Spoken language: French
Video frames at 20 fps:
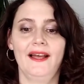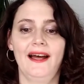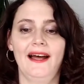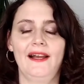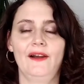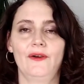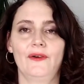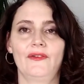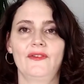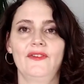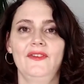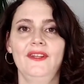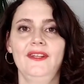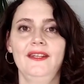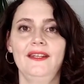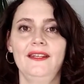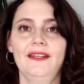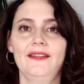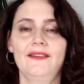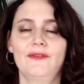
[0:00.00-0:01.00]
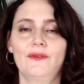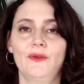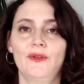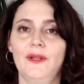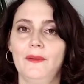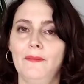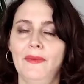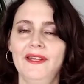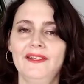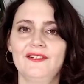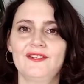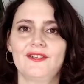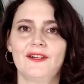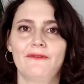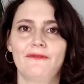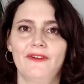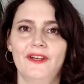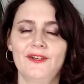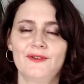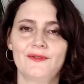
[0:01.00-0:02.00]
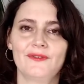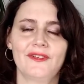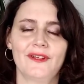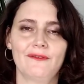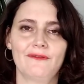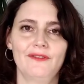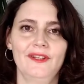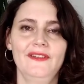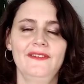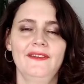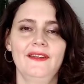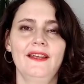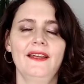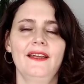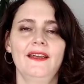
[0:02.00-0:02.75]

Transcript: Alors si ce n'est pas déjà fait, je t'invite